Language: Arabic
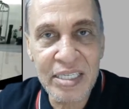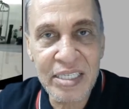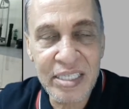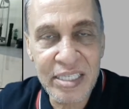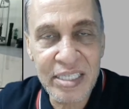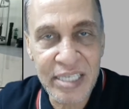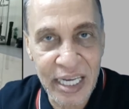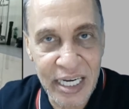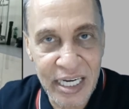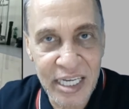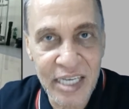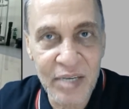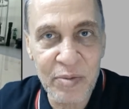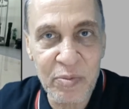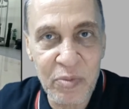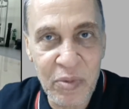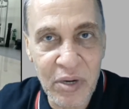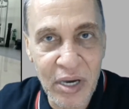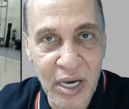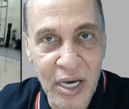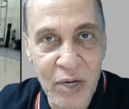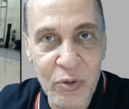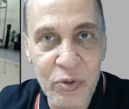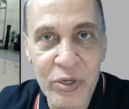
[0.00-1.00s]
سليم
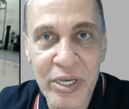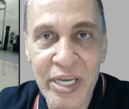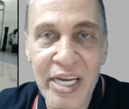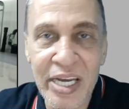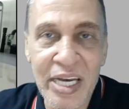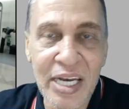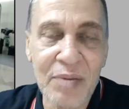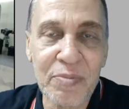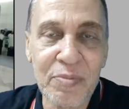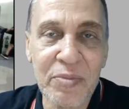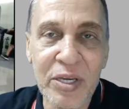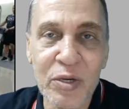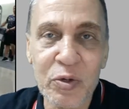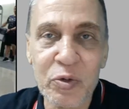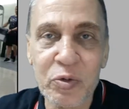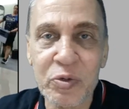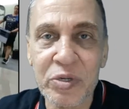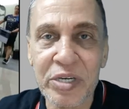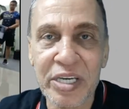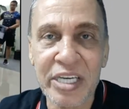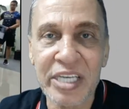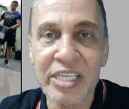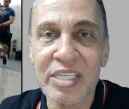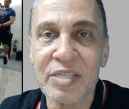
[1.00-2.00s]
قوي إلا لما
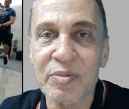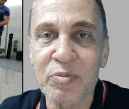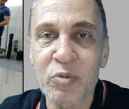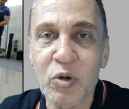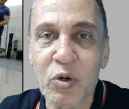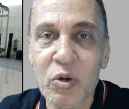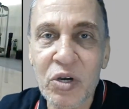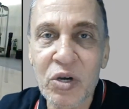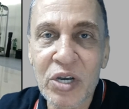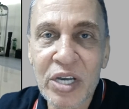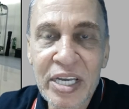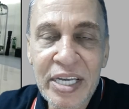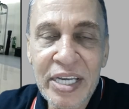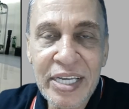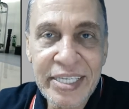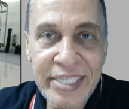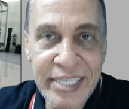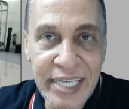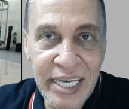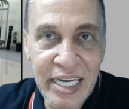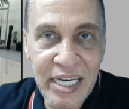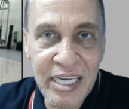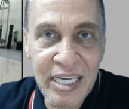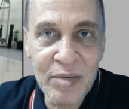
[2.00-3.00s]
يكون جسمه
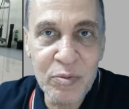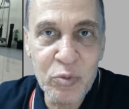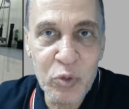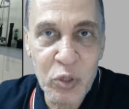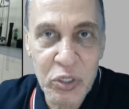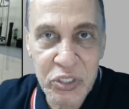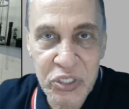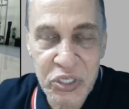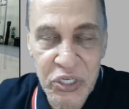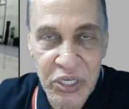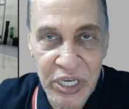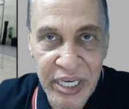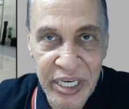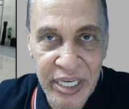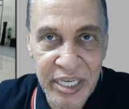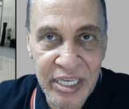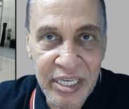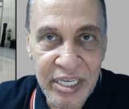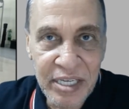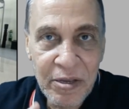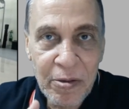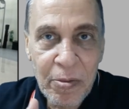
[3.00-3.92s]
سليم وصحي